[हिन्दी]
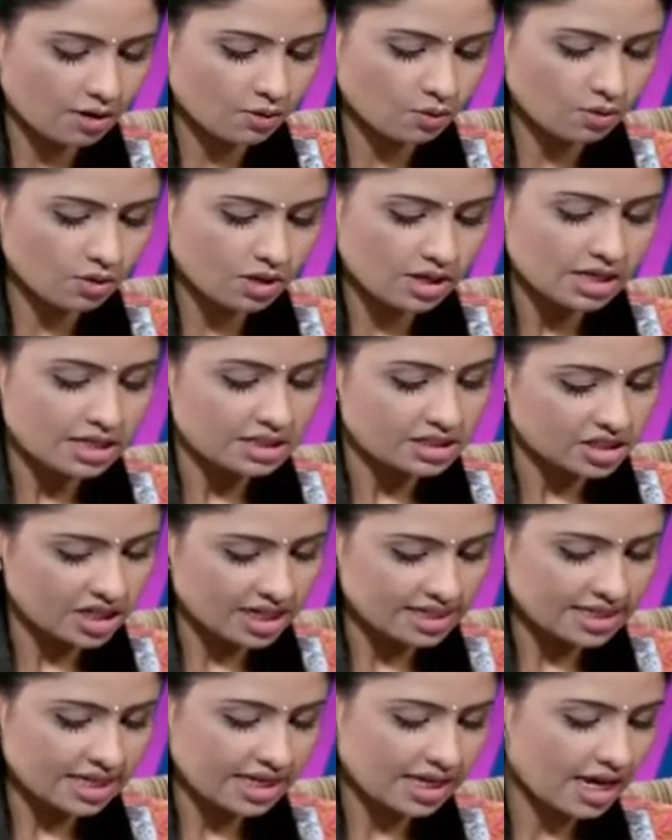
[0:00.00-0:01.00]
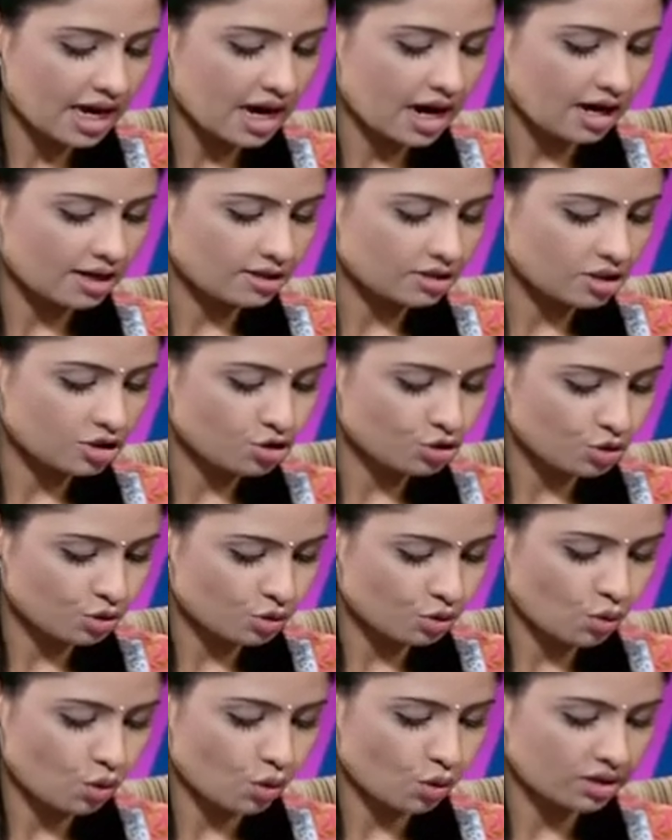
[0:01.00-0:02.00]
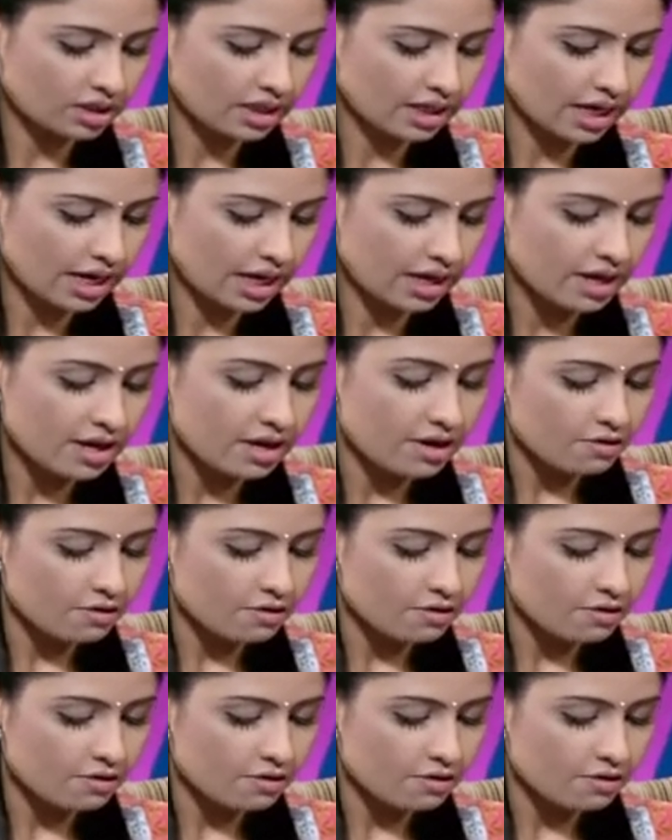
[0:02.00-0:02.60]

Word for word: हूँ जैसे ही आरती शुरू होती है